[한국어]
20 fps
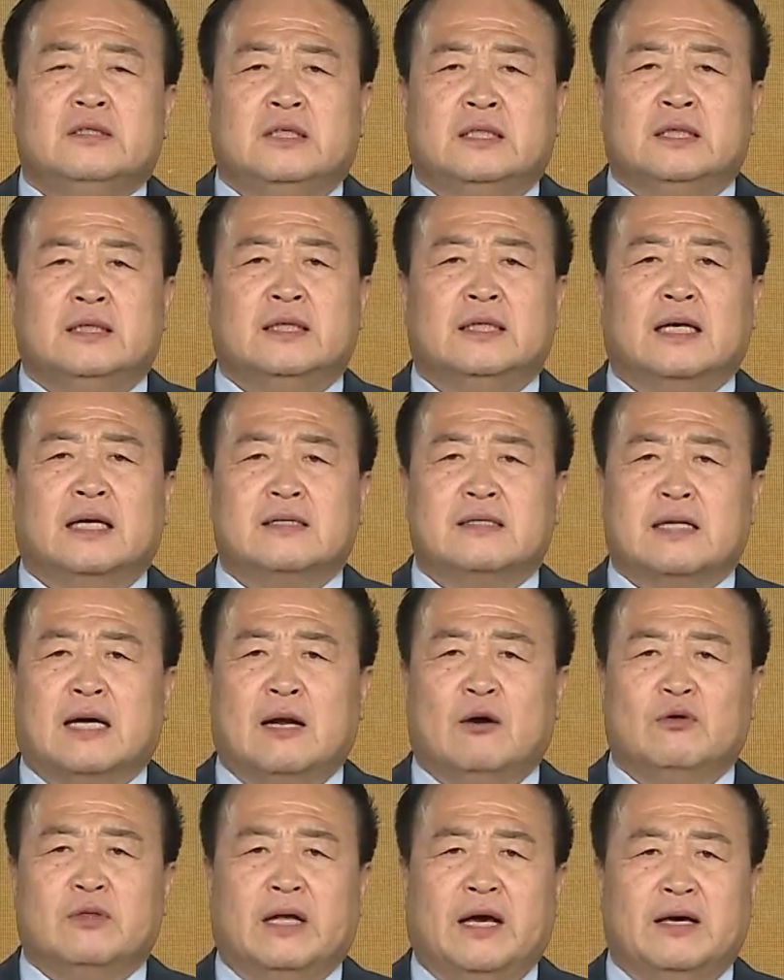지금까지
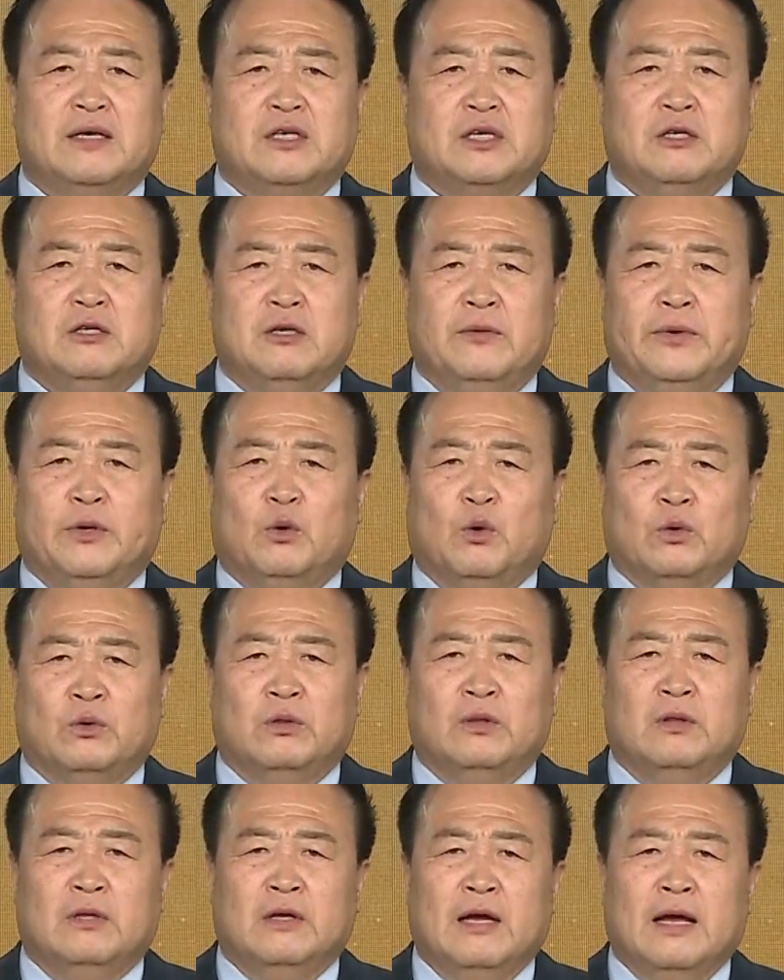살아온 나의 신념이
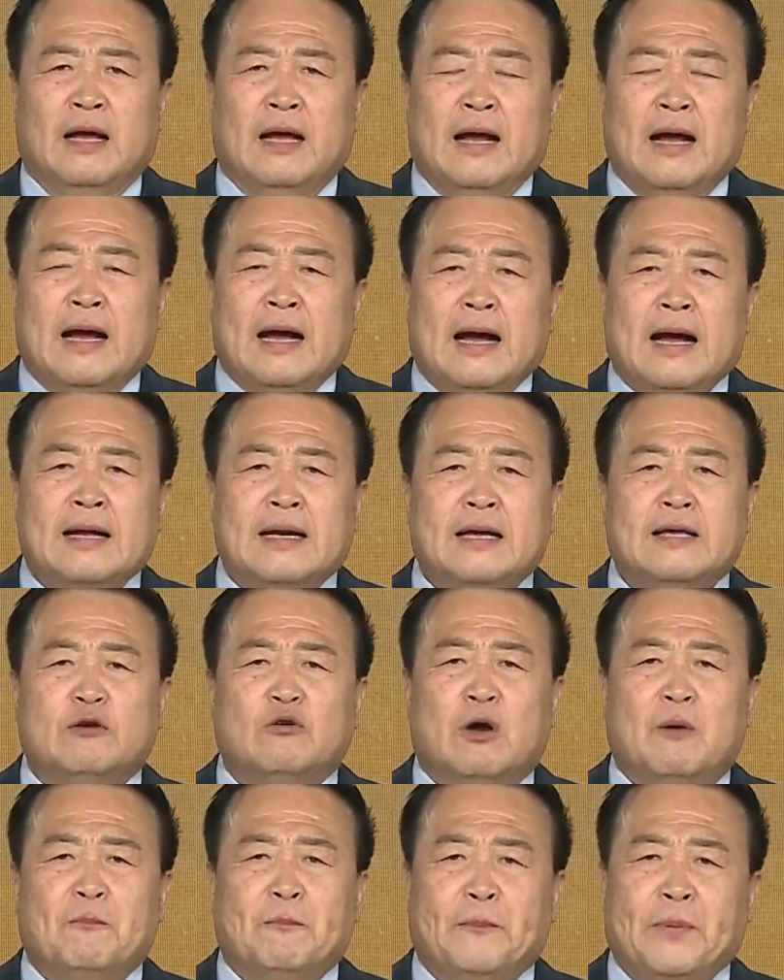곧
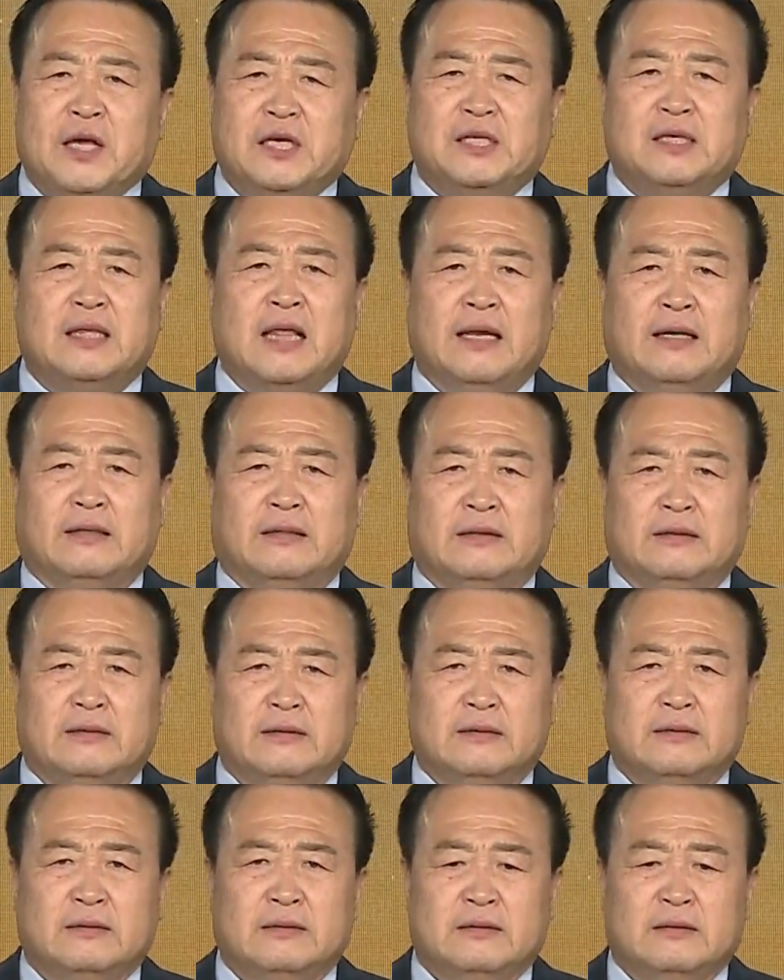하나님과 배치되는
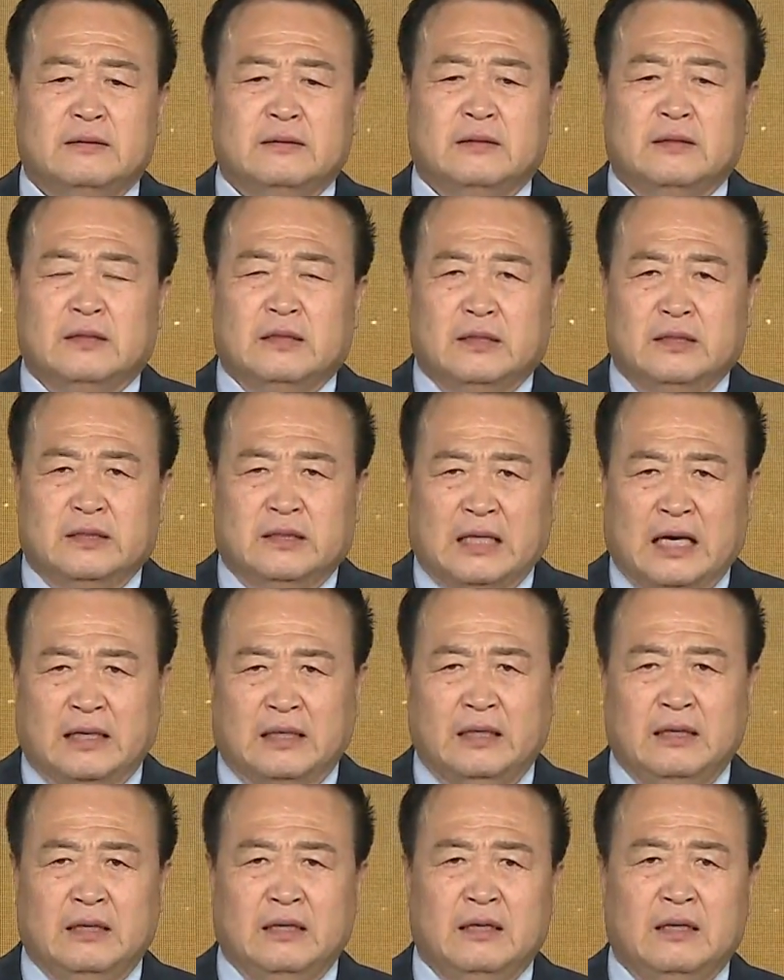
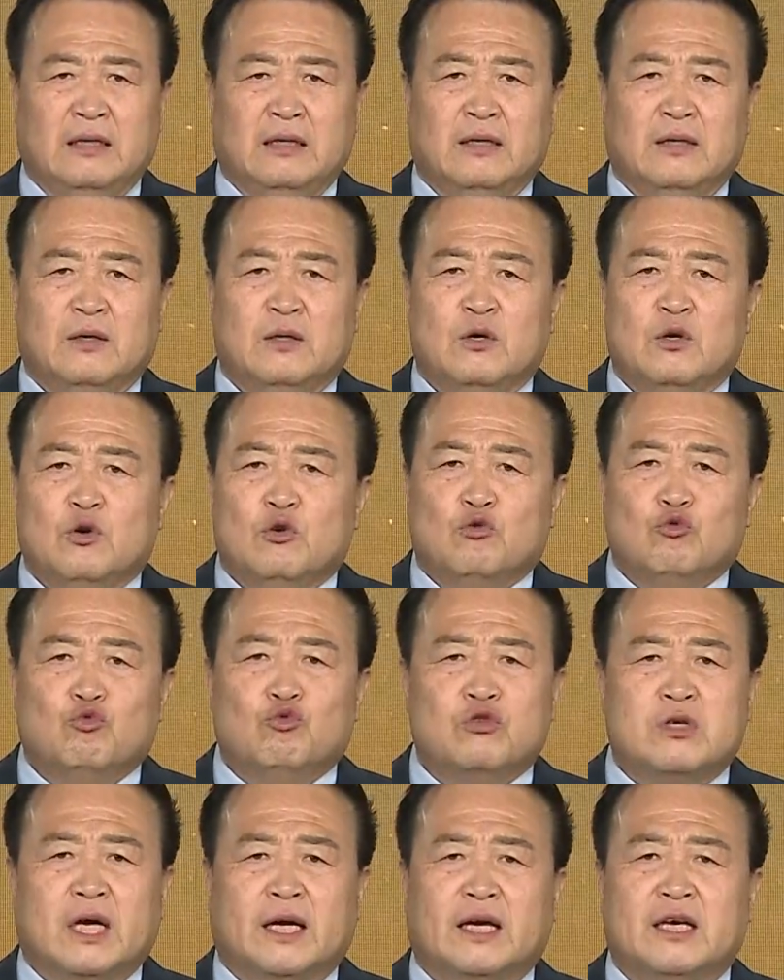자기
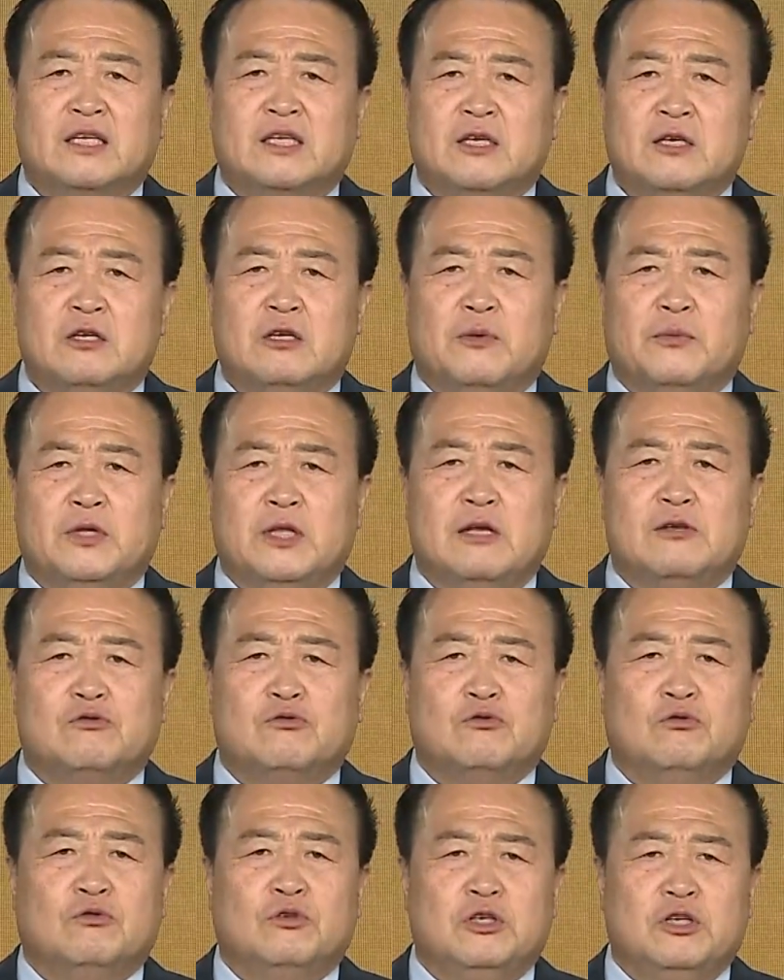우상의 신념이 될
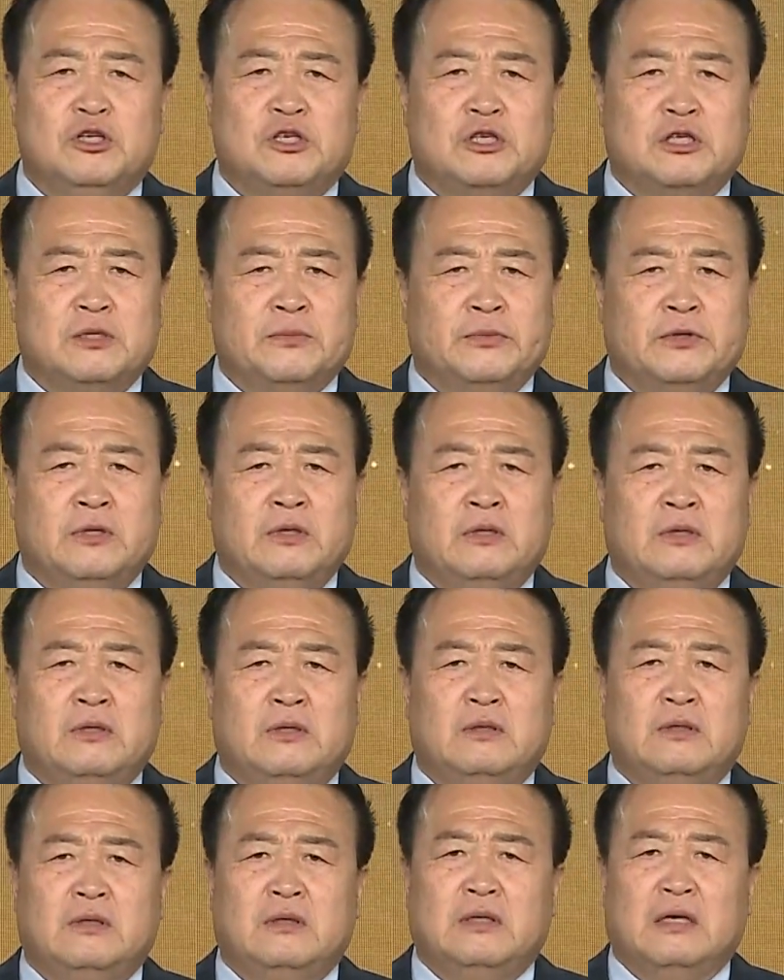수
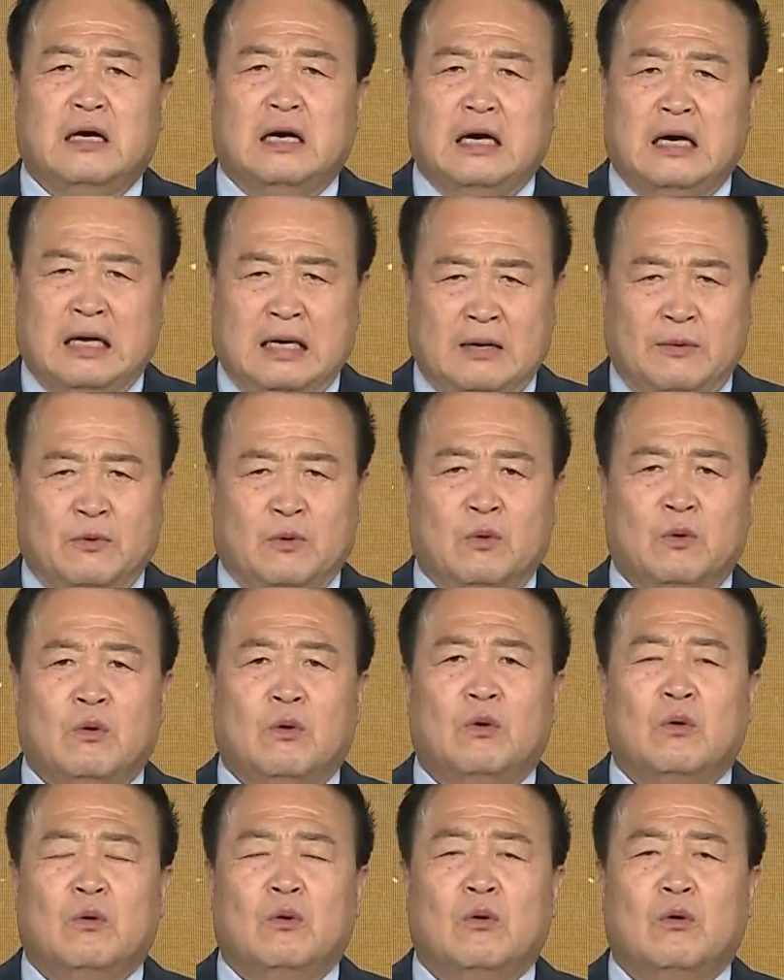있음을
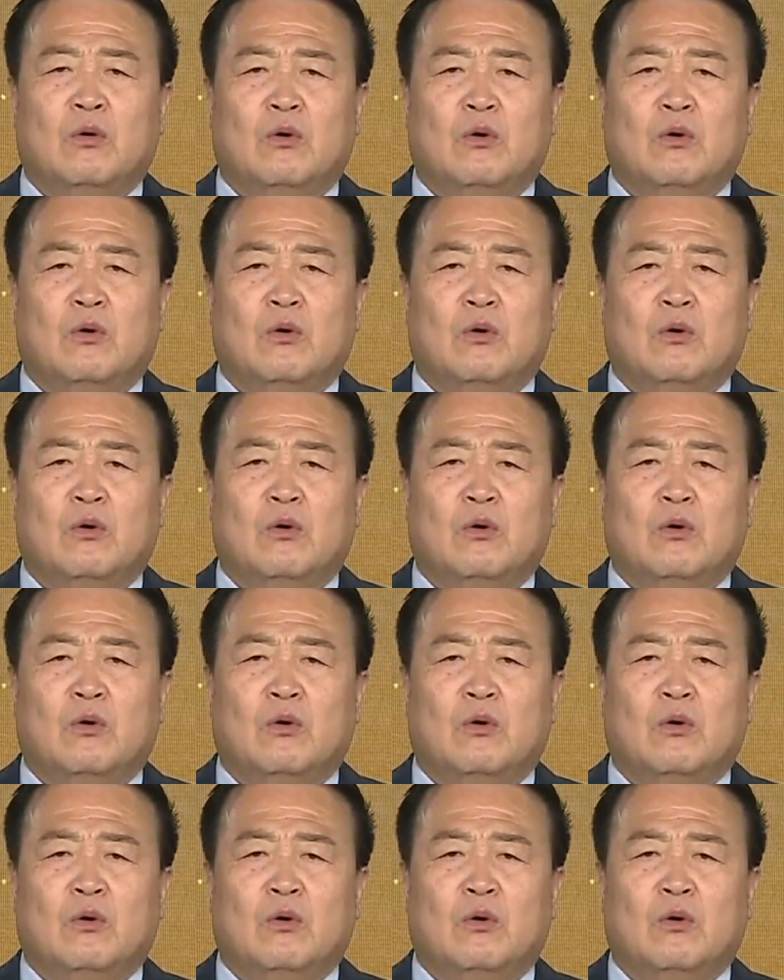알아보고